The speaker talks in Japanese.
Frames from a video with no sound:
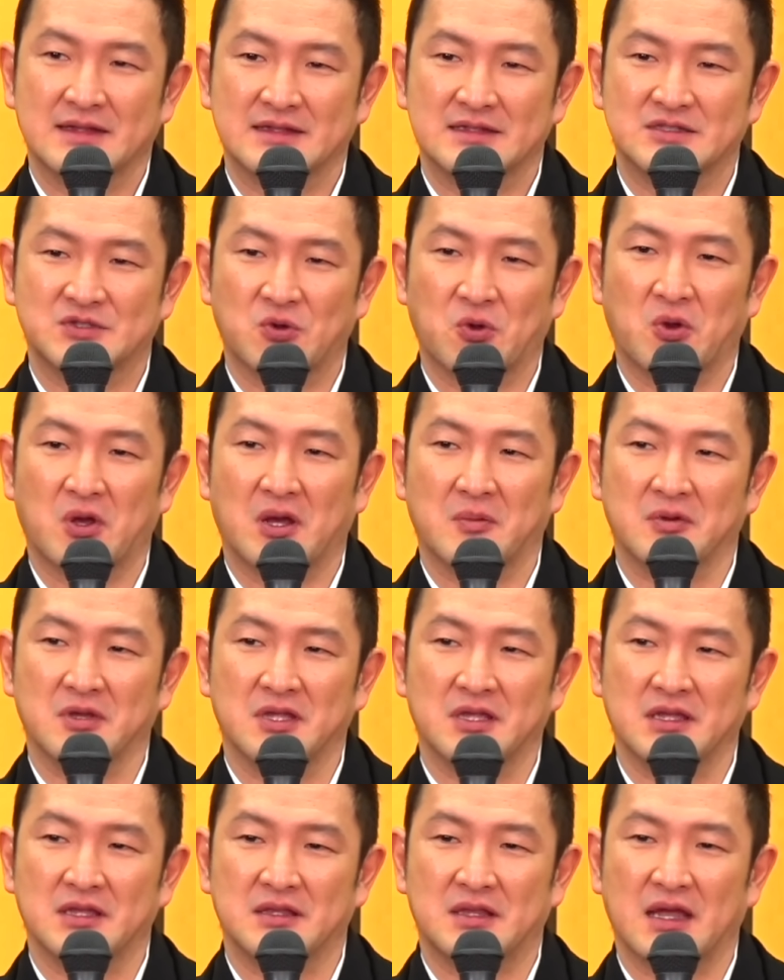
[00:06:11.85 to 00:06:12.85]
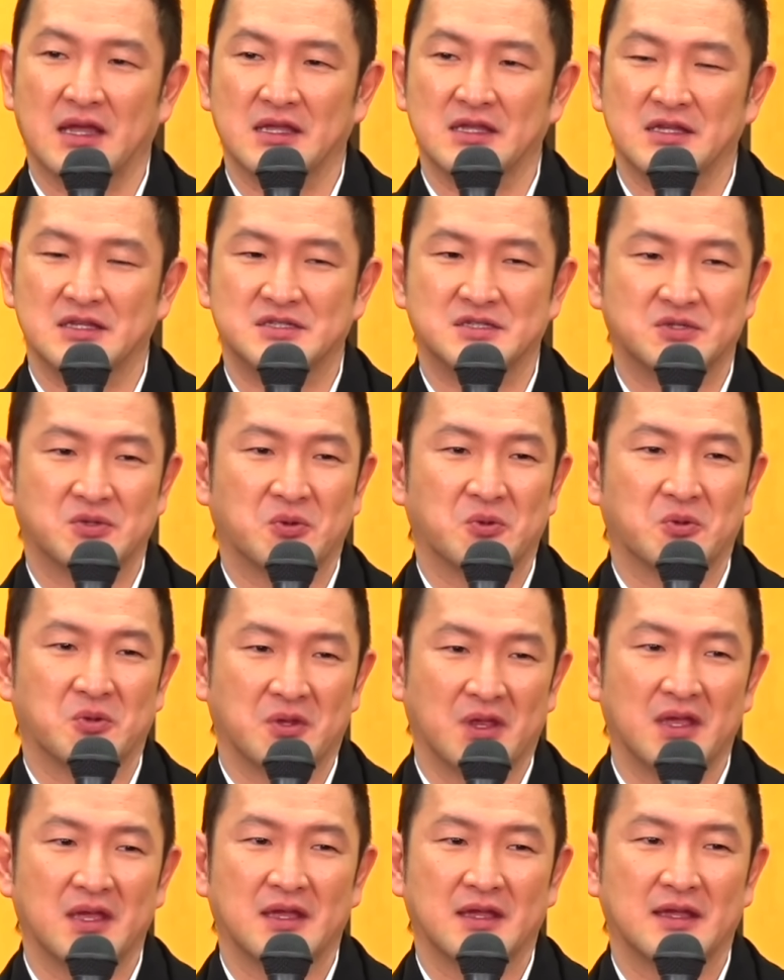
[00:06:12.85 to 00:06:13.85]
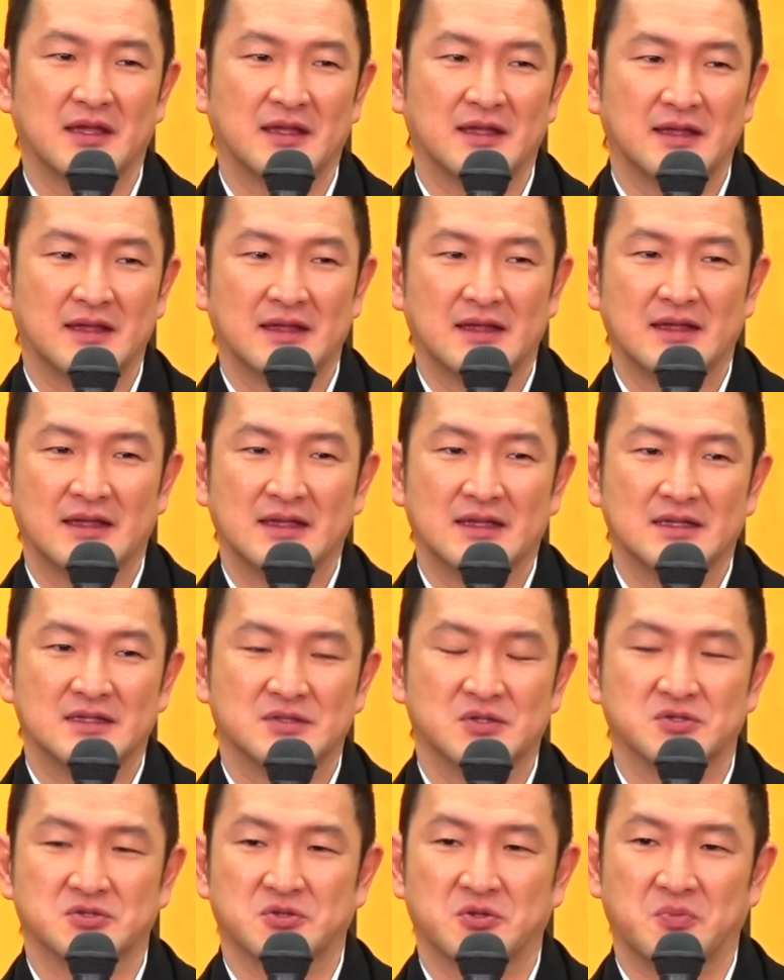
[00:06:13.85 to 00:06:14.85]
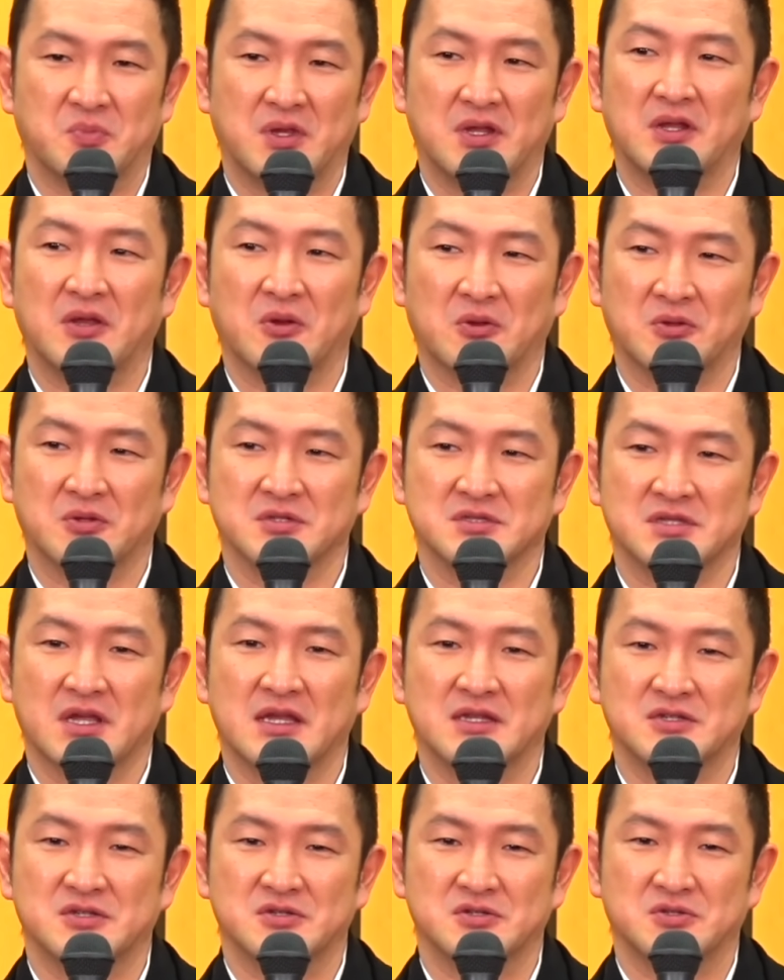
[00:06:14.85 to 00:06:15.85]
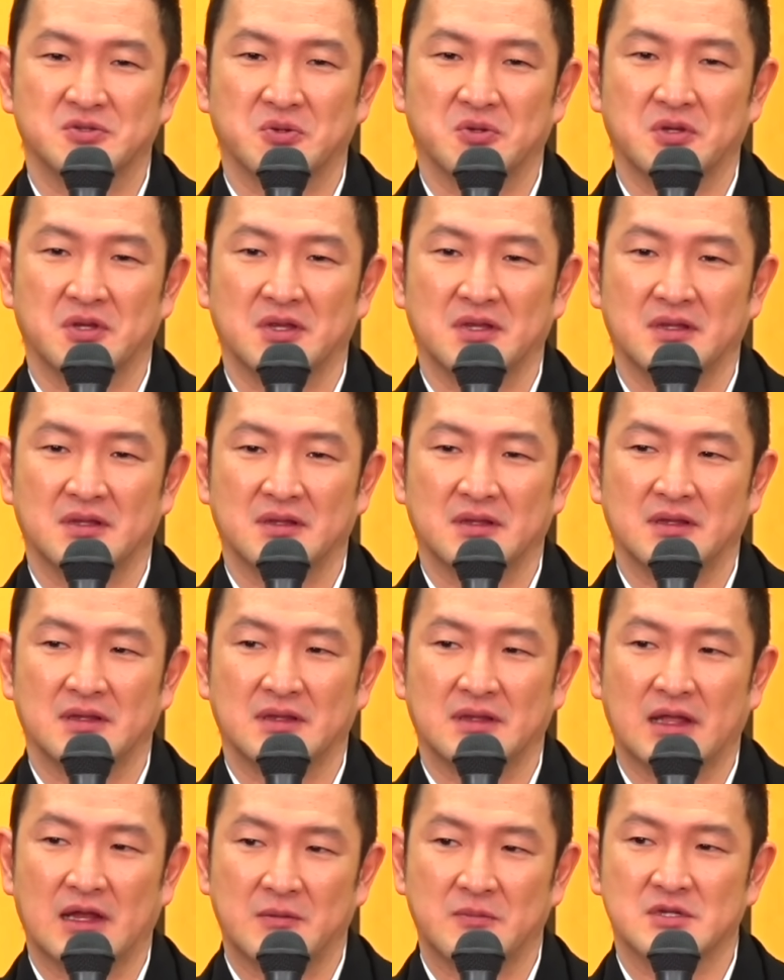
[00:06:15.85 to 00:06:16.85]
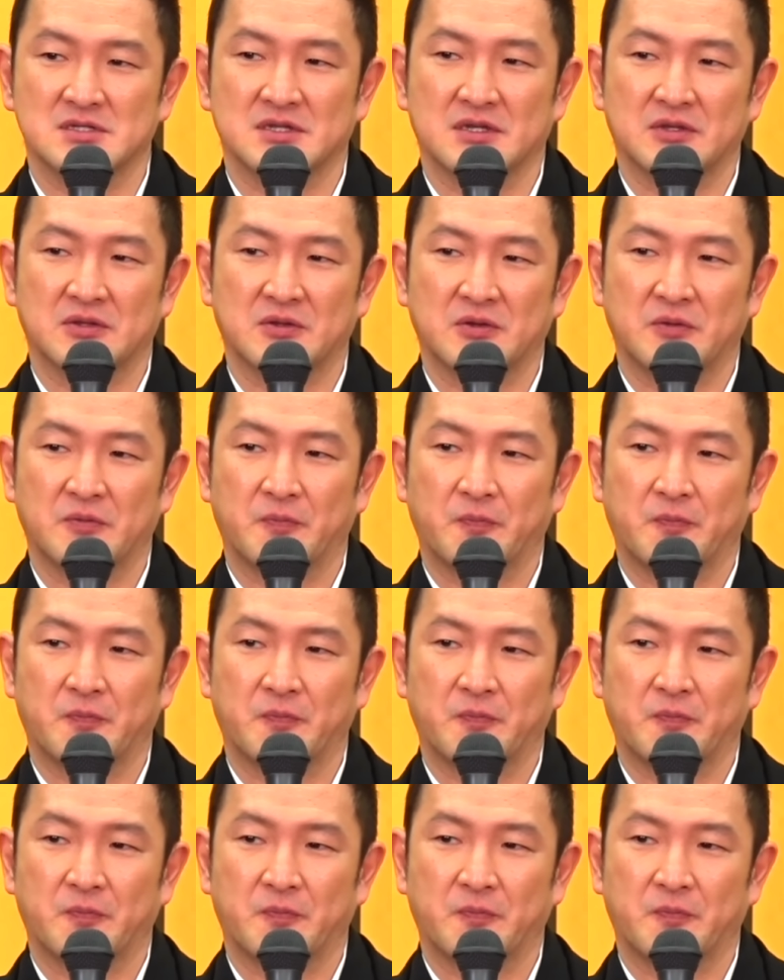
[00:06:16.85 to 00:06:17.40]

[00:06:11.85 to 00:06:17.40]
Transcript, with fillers: 超歌舞伎第1章のね一つのピリオド最終章になりますけど